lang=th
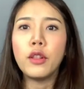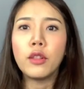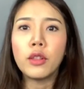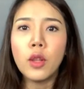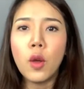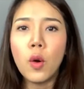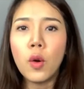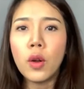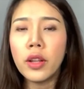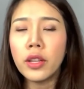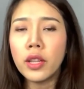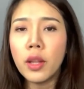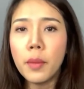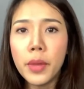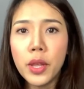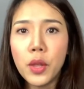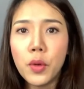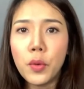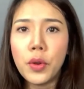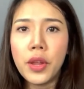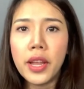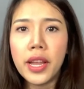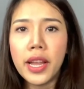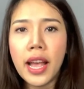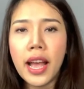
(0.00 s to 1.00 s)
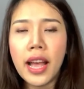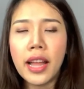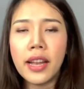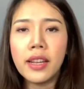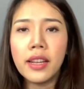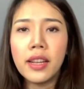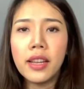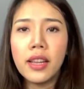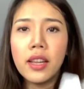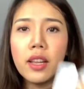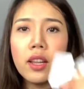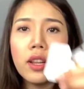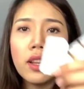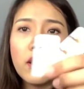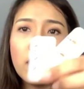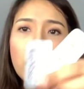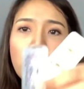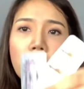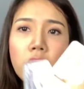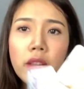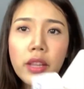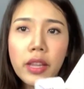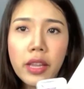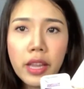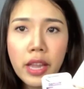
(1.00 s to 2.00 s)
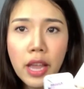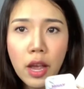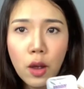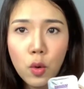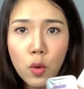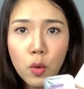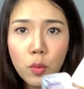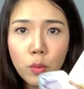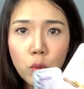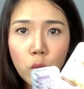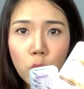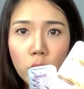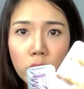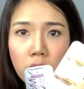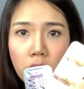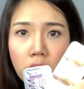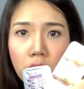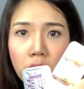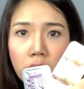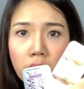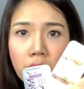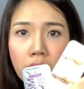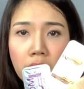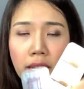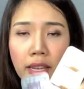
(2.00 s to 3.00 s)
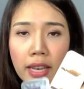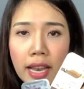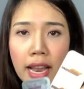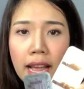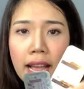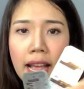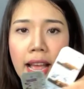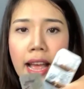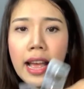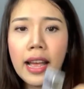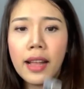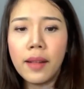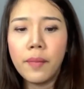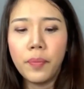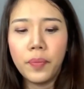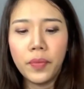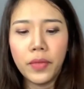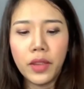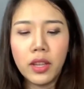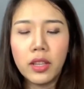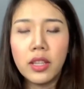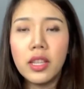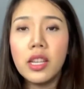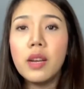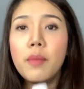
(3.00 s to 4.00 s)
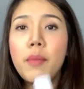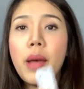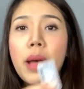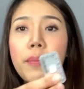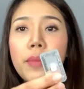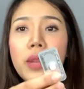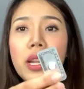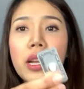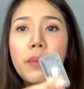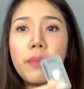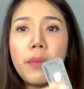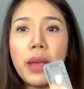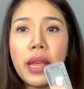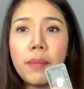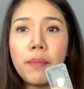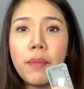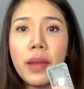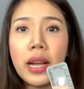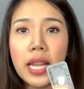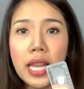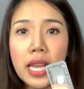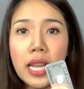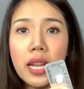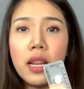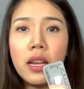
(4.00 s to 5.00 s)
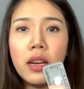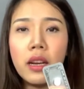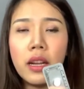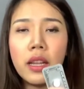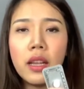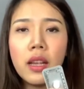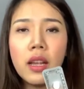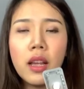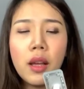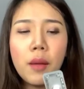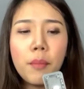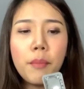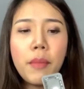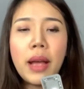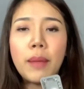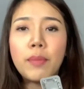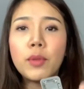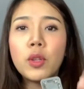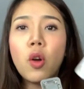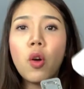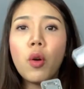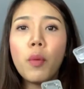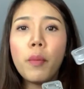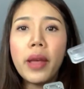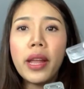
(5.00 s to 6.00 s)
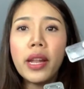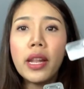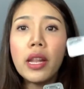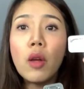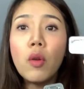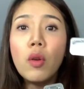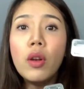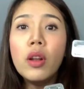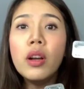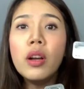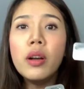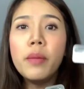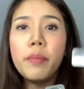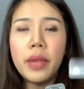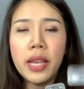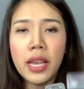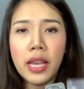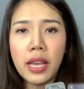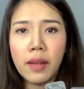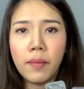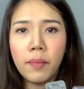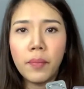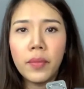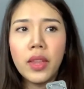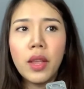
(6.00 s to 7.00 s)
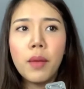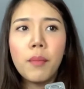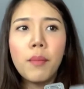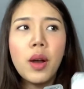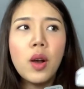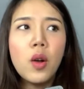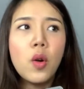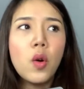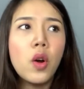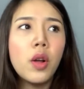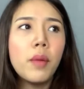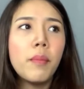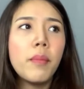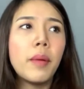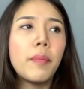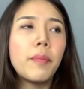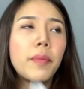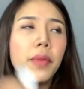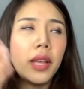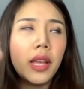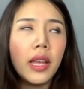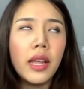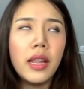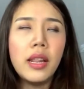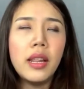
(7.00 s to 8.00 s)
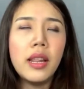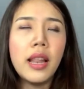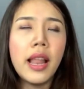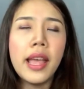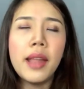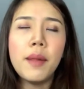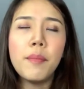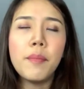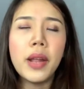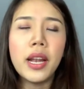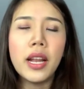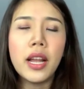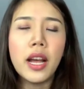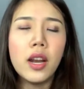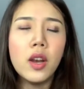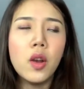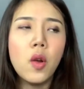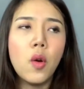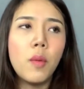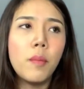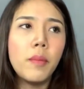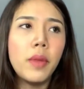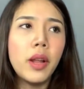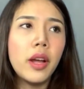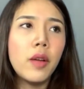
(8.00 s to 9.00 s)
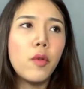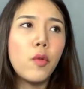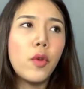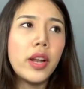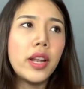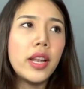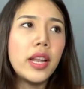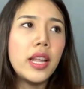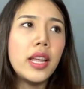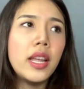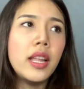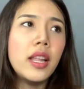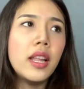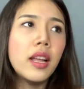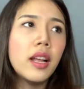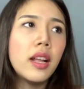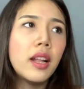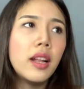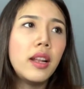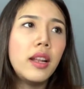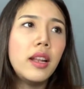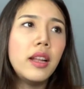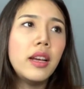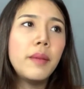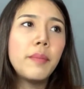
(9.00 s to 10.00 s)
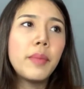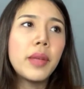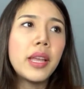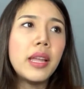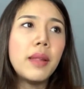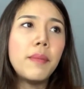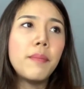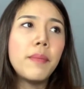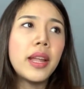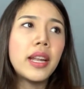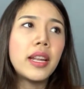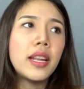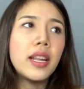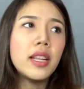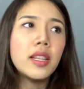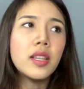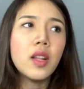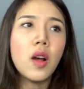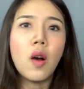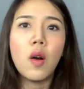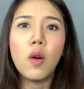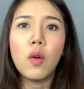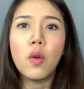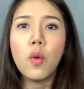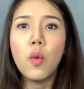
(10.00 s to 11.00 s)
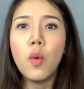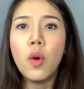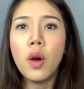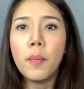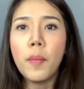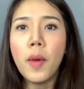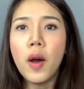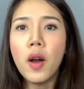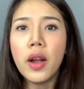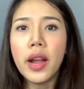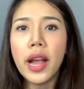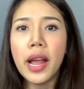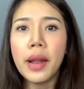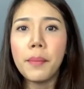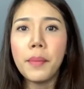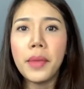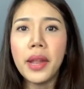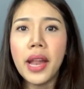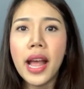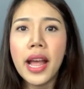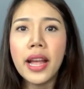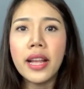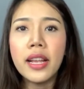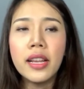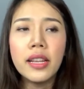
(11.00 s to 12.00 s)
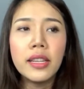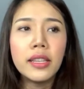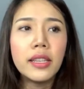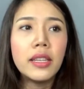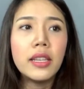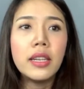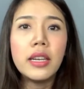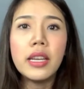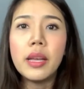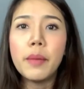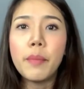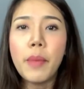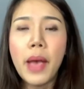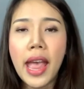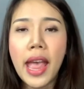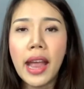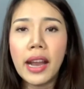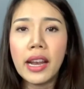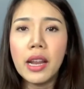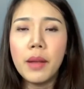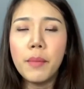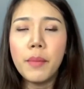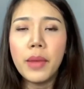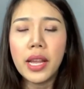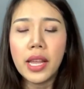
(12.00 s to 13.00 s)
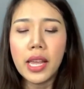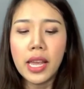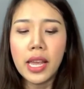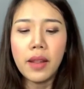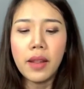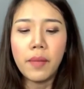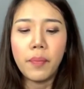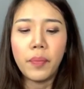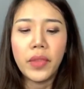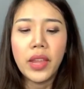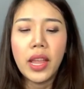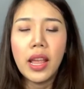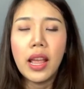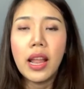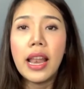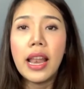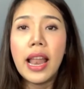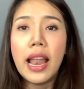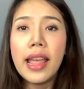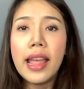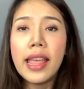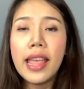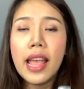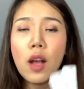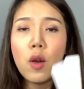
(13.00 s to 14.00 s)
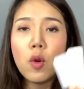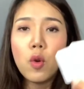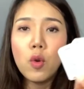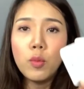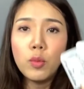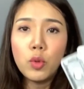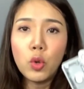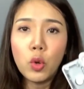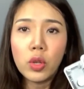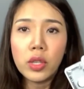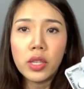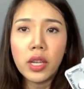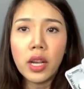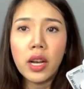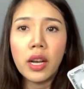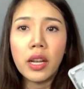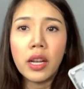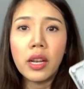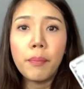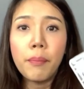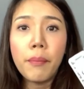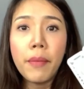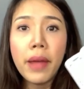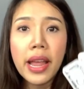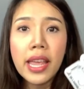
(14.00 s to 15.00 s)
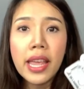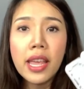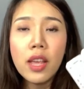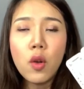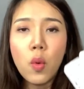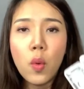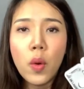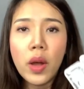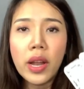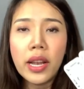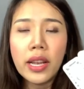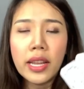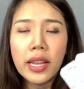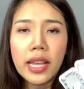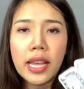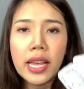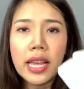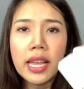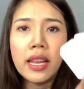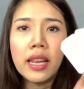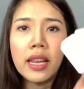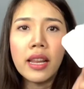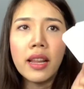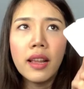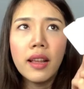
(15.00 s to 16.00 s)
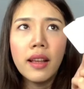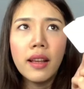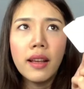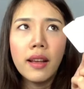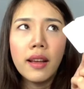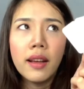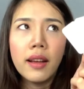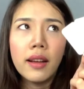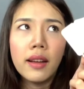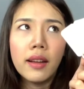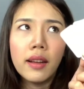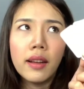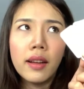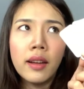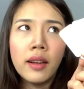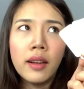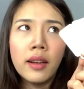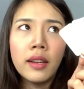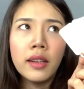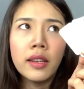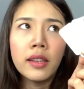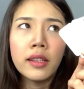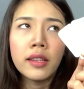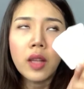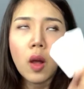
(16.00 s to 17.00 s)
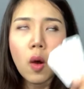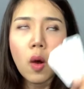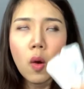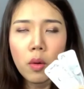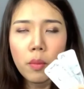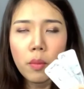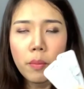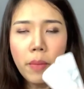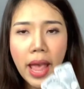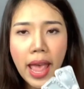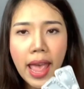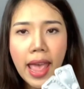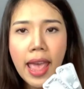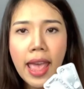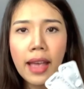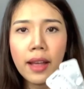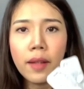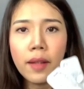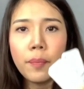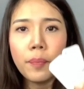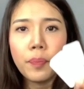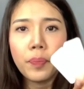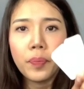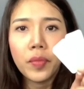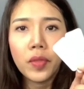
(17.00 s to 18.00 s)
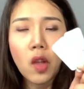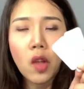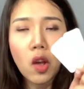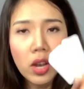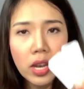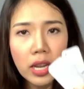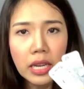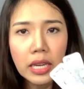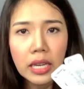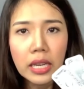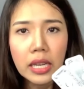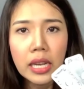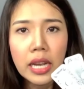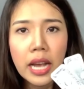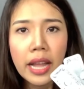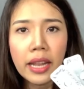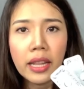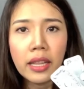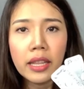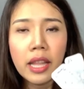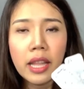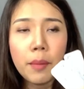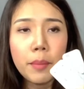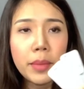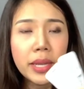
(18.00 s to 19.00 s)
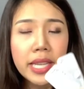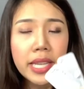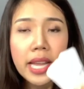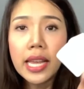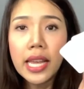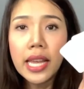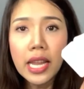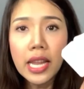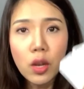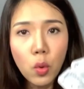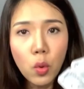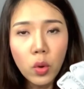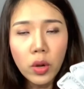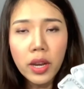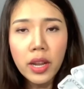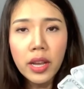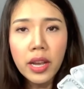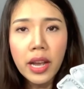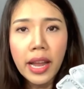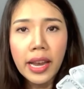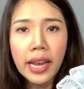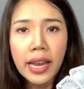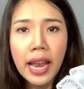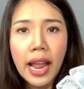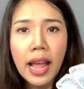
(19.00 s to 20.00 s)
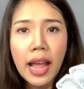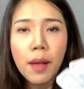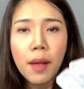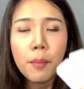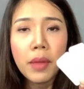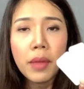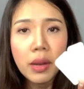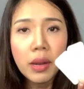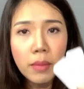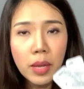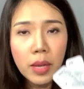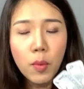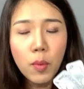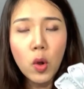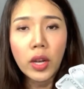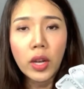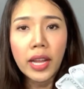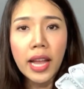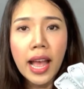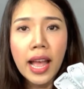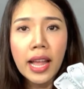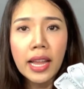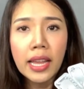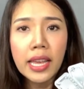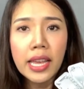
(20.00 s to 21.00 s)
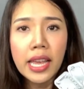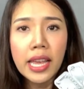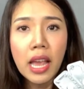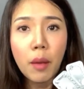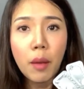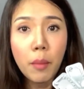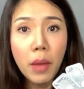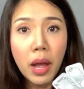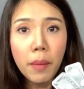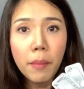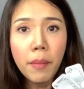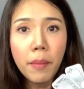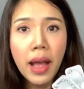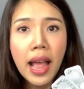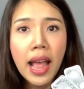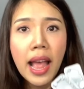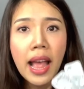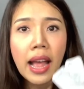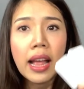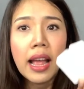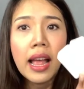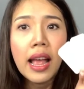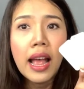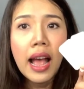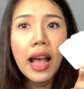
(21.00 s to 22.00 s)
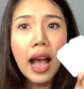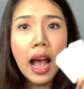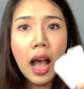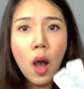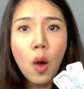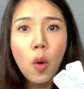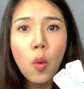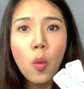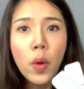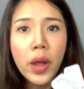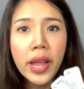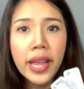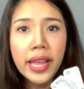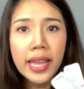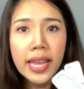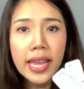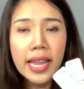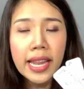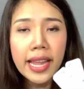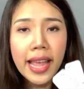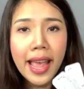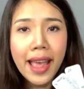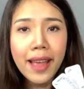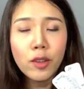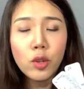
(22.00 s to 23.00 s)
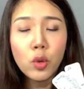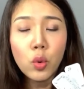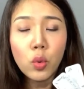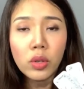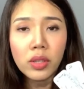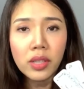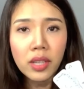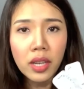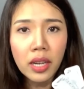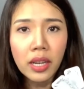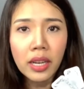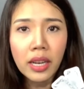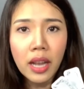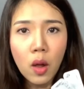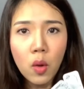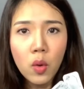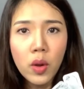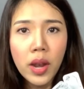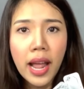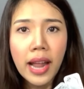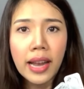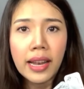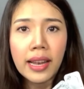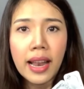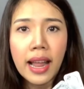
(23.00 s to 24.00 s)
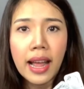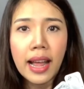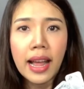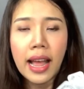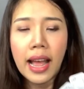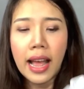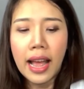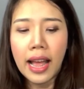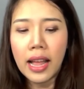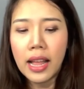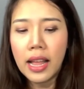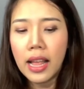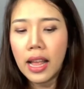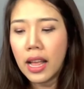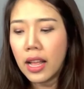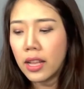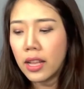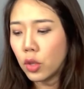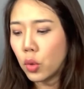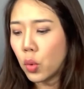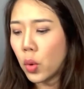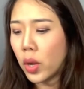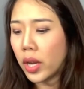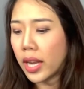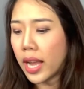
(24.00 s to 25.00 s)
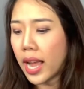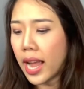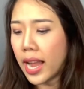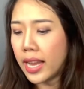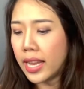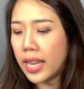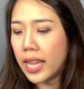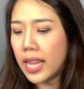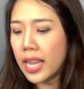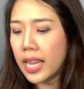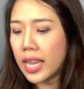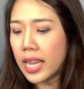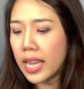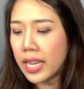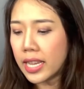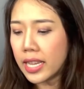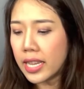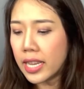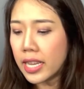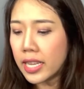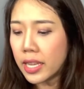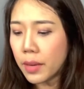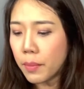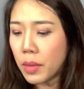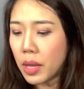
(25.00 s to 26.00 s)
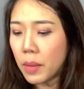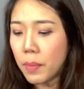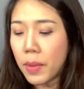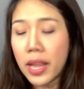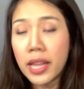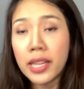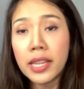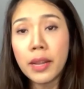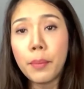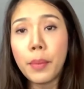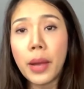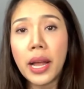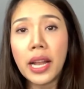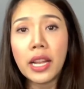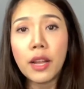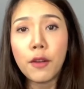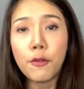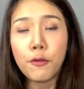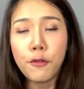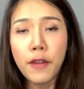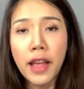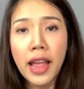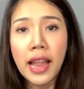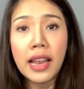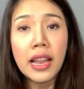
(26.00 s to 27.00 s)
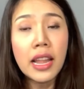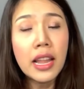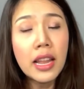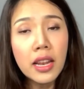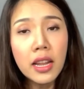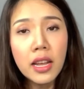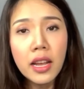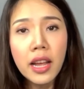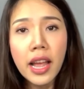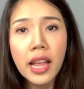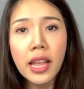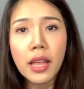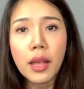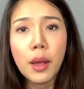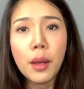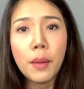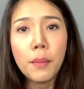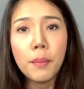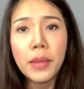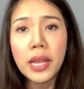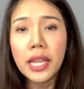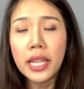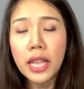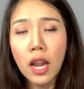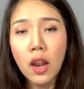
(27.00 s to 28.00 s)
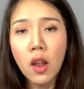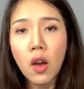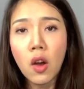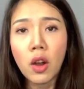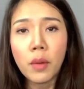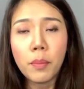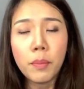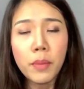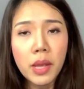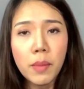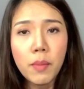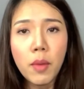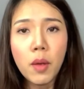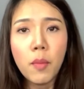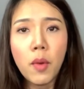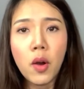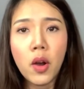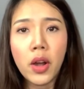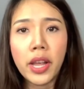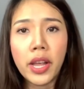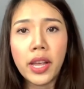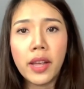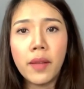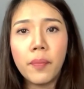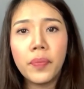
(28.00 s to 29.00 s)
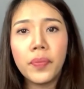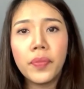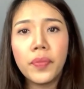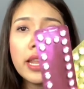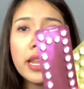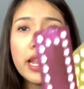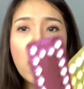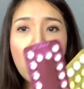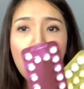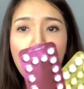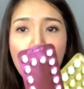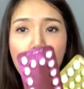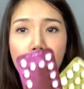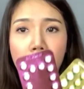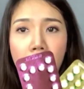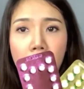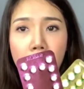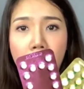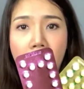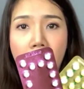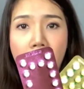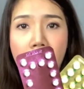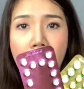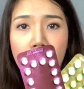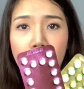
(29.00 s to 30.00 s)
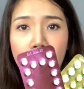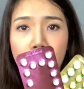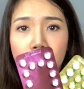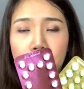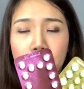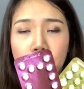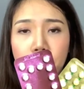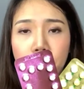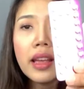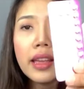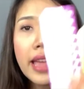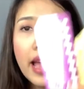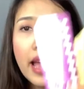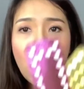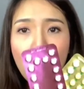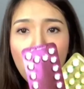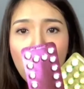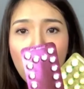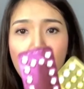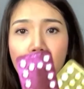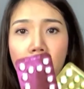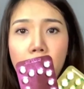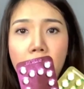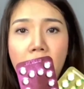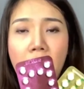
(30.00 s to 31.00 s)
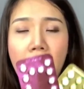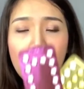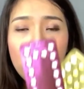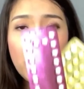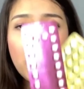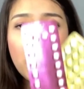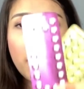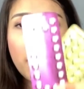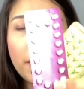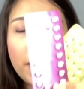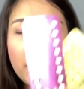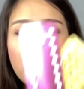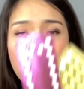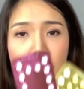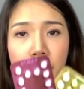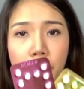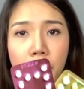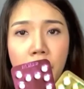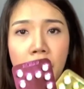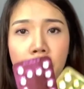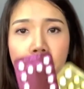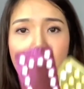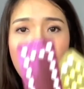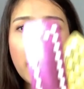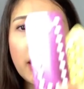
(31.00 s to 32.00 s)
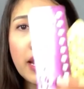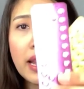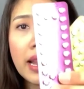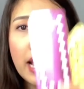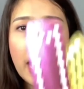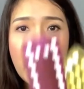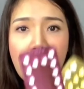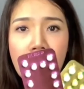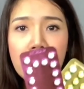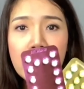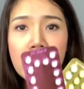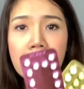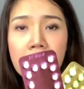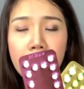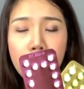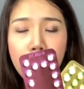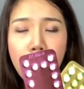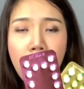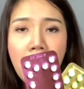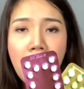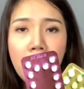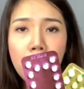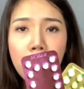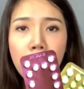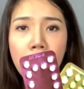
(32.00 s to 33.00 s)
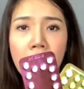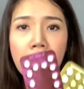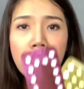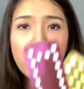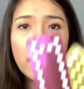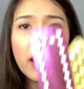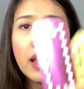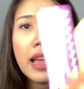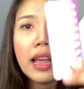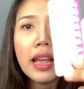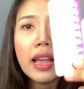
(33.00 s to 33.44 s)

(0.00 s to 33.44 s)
ฝนตกเลยต้องไปอยู่ด้วยกันยาคุมฉุกเฉินนะคะซื้อแบบหนึ่งเม็ดมากินเลยแบบสองเม็ดเดี๋ยวลืมอีกบางคนแบบกินเล่นเป็นขนมเลยวันนี้ลืมกินเม็ดที่สองกลัวป้องกันไม่ได้ซื้ออีกแผงหนึ่งมากินและยาคุมฉุกเฉินไม่ควรกินเอ่อสองแผงต่อหนึ่งเดือนแต่ไม่ใช่กินทุกเดือนนะมันมีผลข้างเคียงมากๆเอาไว้กินแค่ฉุกเฉินเท่านั้นนะคะส่วนใครที่คิดที่จะมีเพศสัมพันธ์กับแฟนเรื่อยๆมีตลอดมีบ่อยๆกินยาคุมเป็นแผงยาคุมเป็นแผงมีแบบยี่สิบเอ็ดเม็ดและยี่สิบแปดเม็ด